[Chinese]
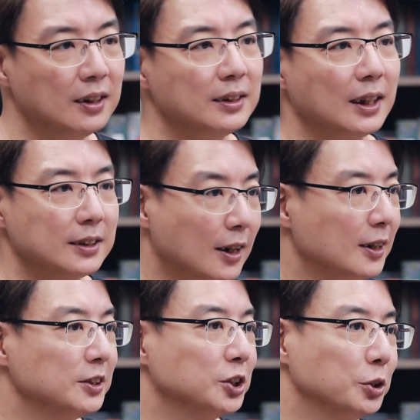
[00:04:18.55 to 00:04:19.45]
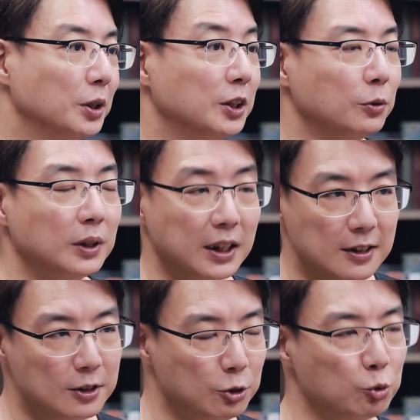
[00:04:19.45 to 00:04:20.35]
那当然，这有很多的
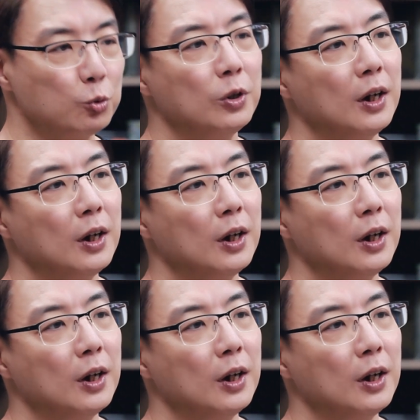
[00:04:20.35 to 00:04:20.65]
因素，